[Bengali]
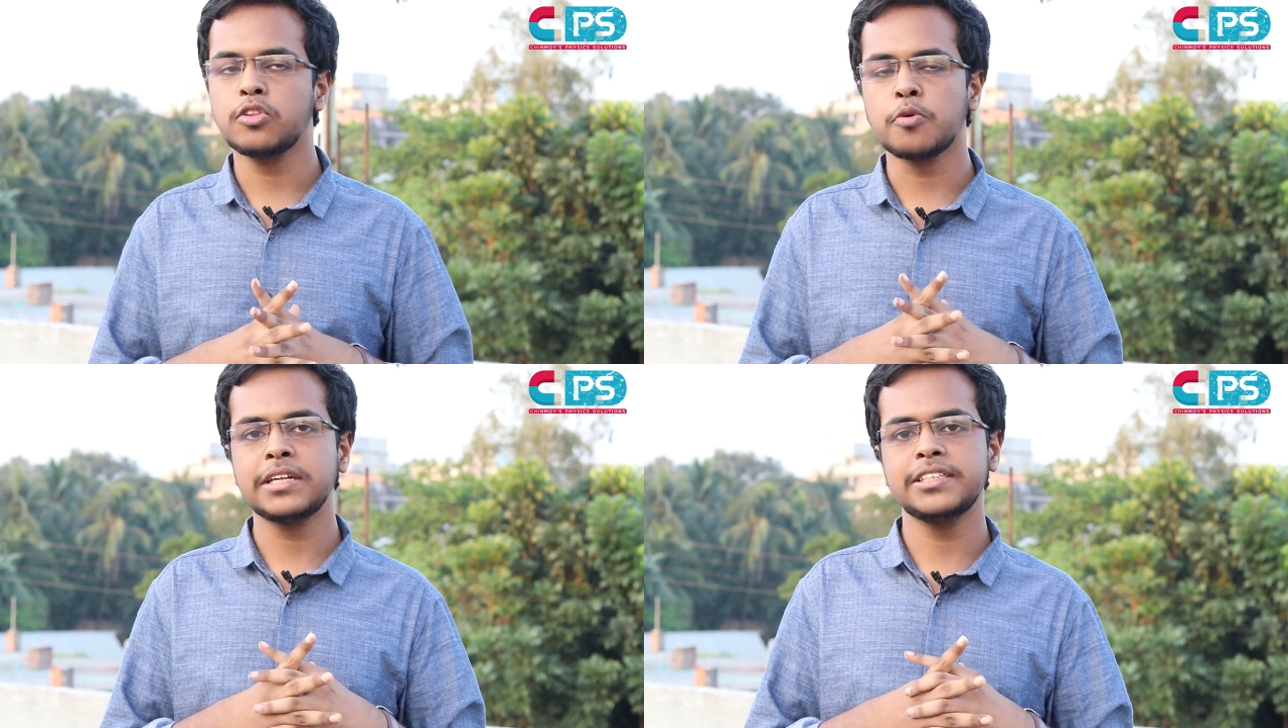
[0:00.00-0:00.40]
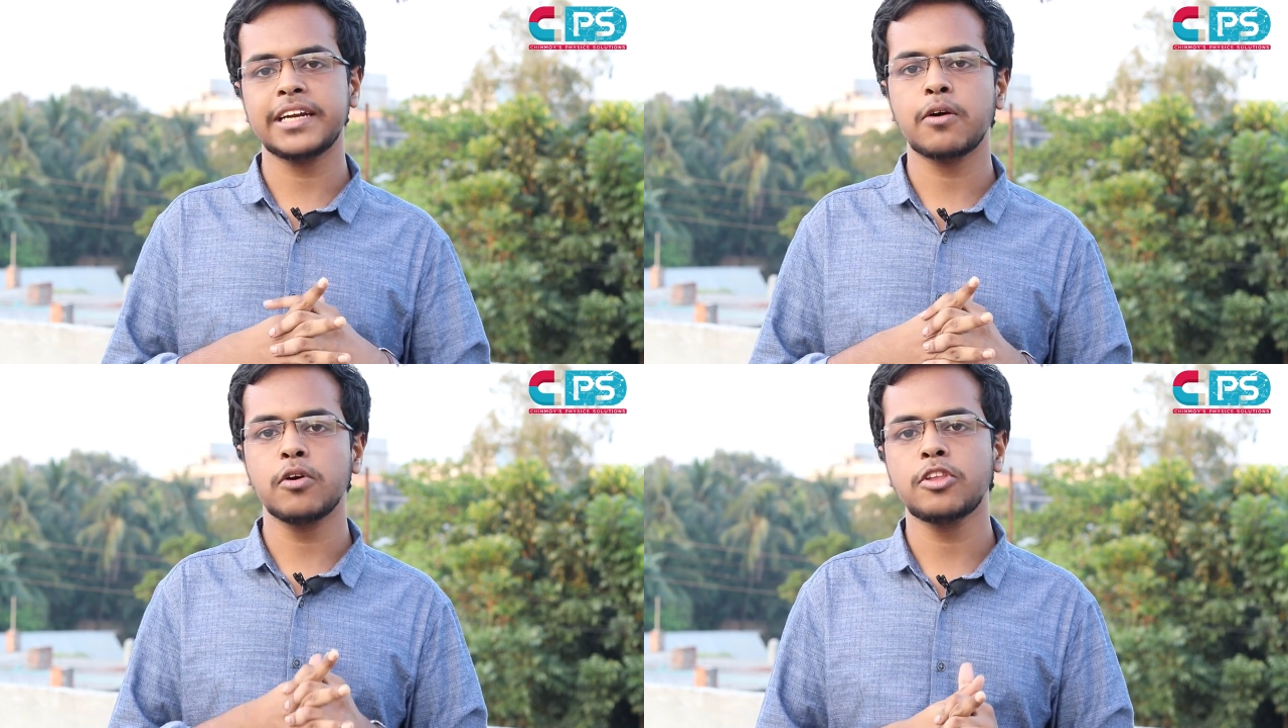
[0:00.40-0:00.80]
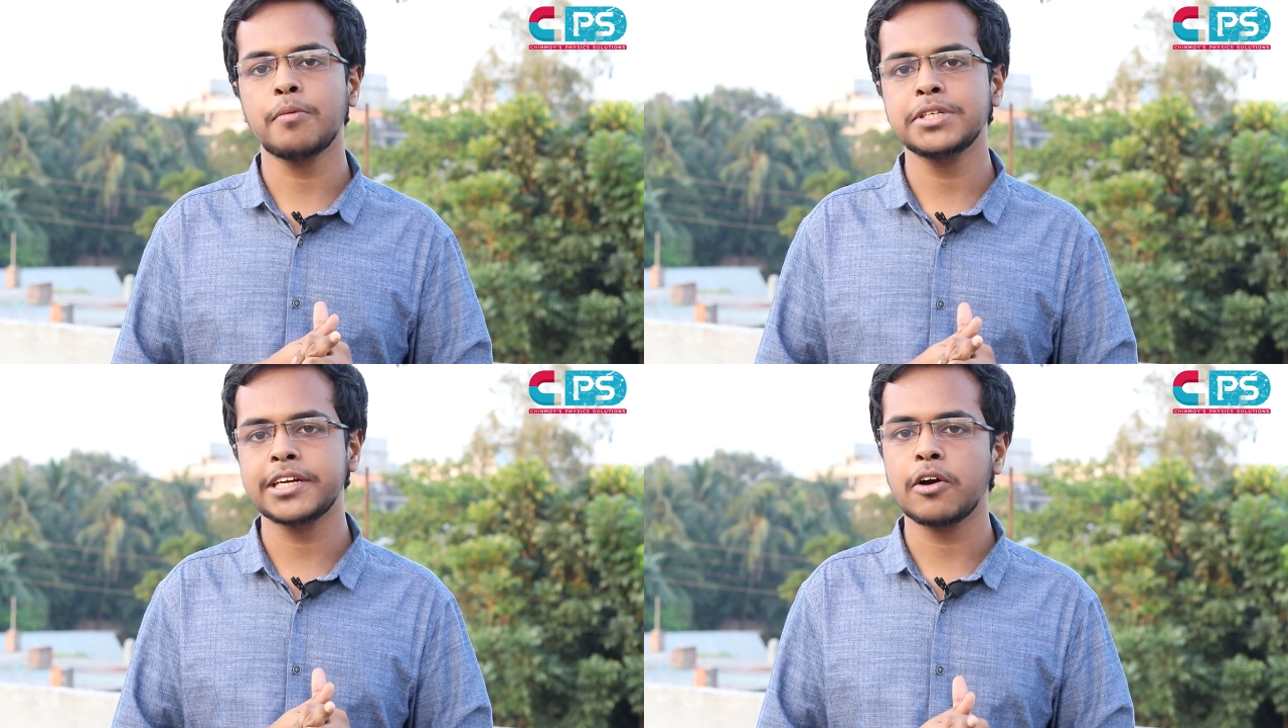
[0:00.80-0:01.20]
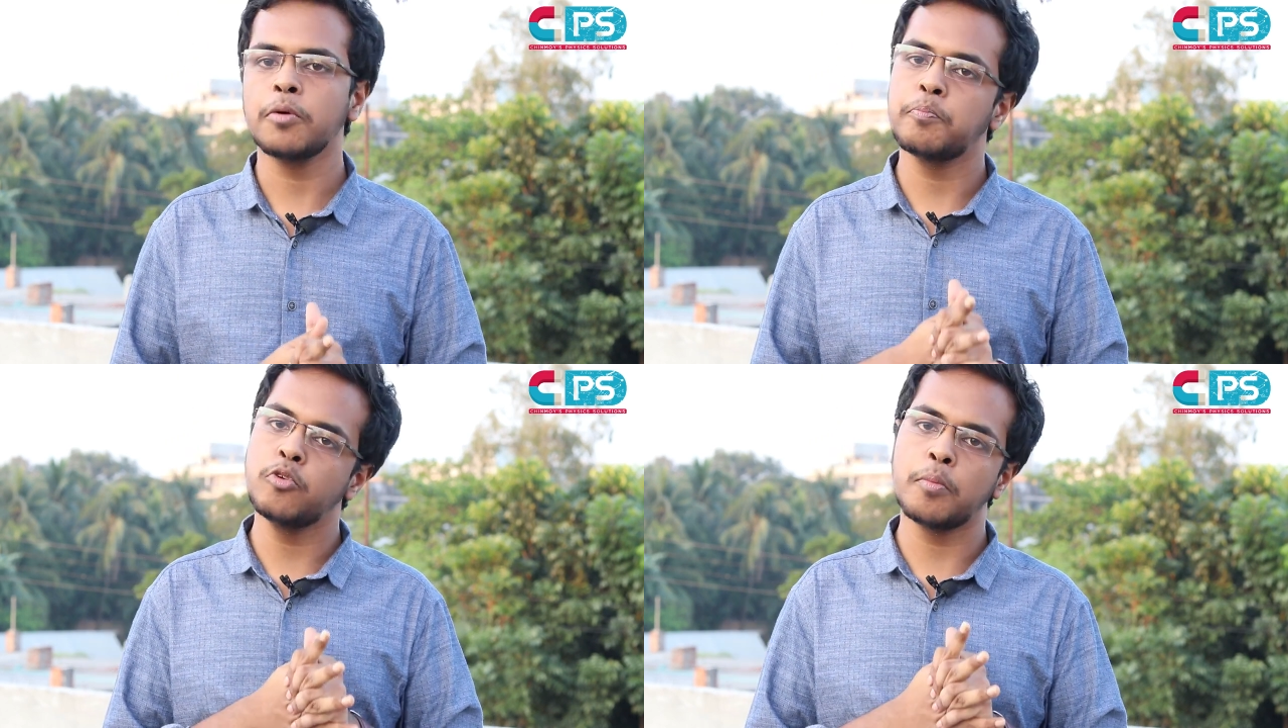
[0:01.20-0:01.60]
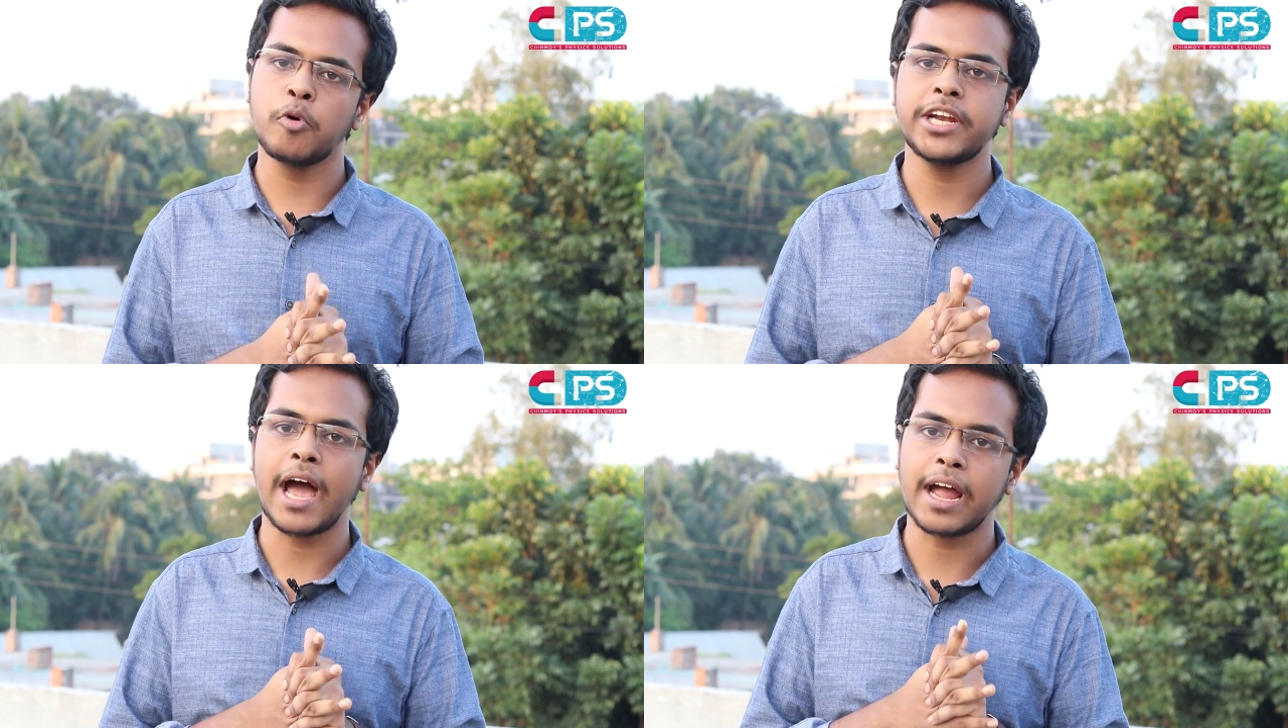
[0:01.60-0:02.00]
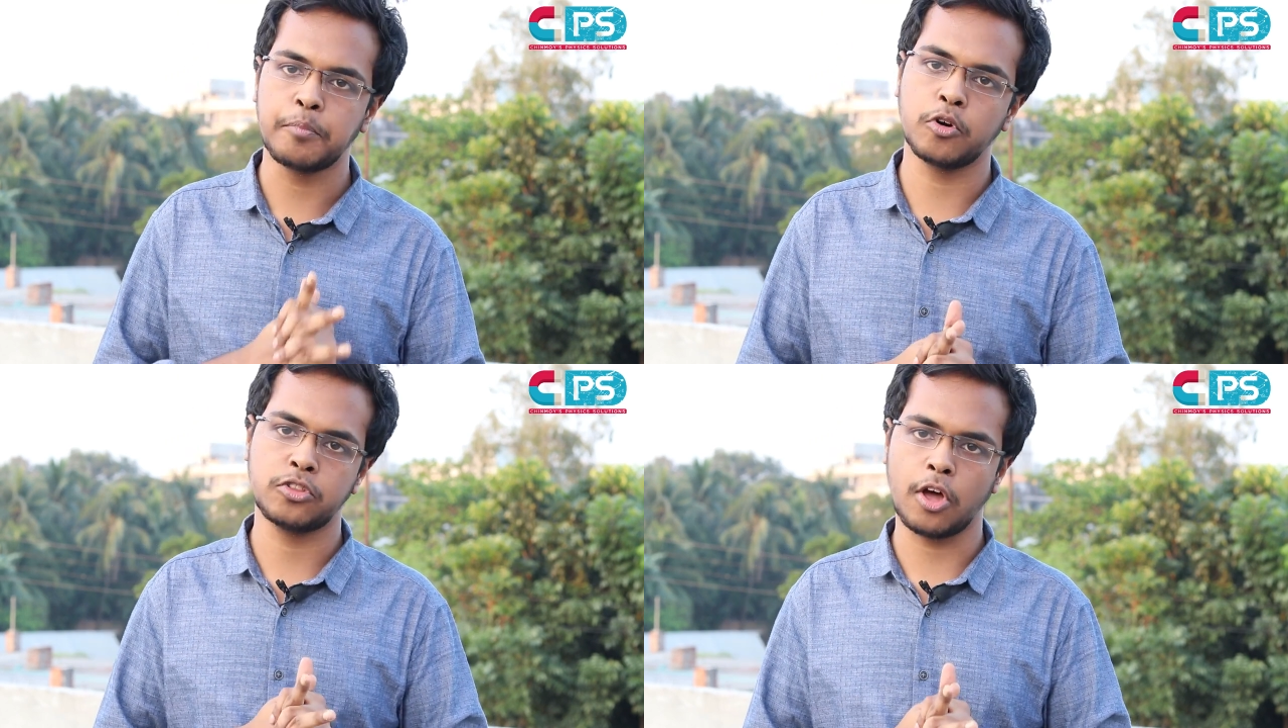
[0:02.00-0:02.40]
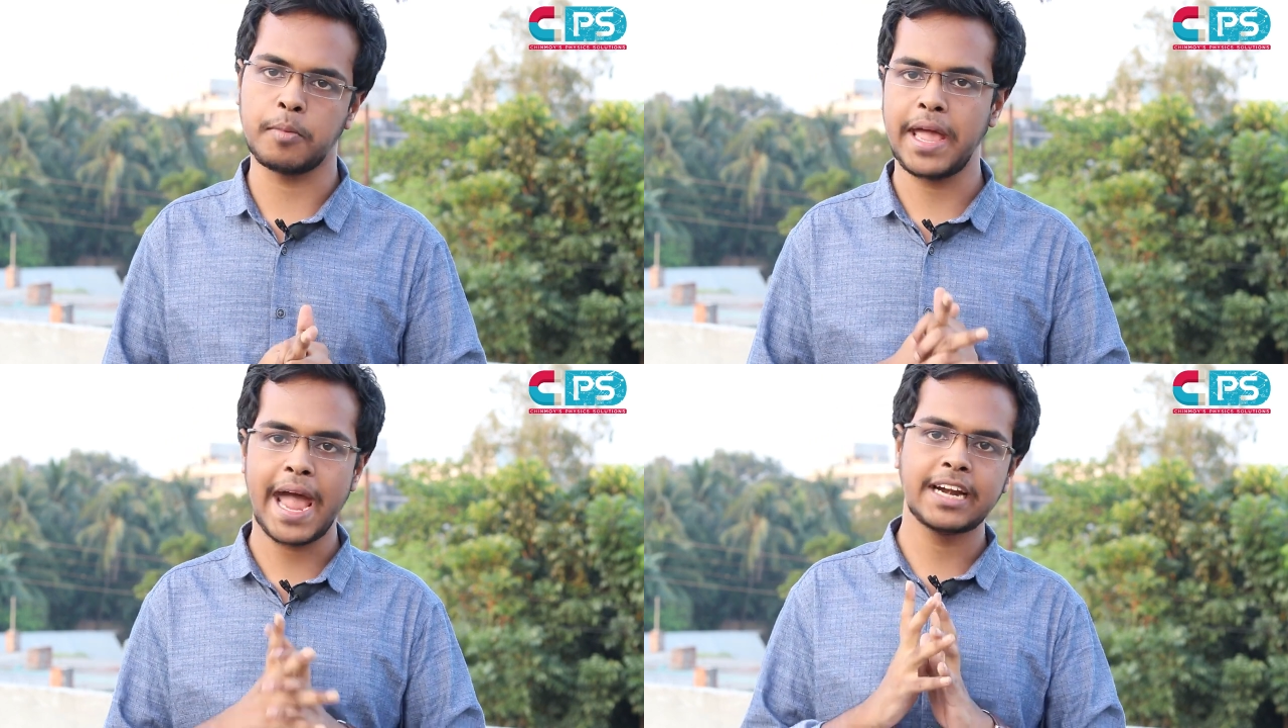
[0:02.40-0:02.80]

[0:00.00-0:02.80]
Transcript: তোমার যেটা করতে হবে সেটা হলো পুরো বইটা আগে পড়তে হবে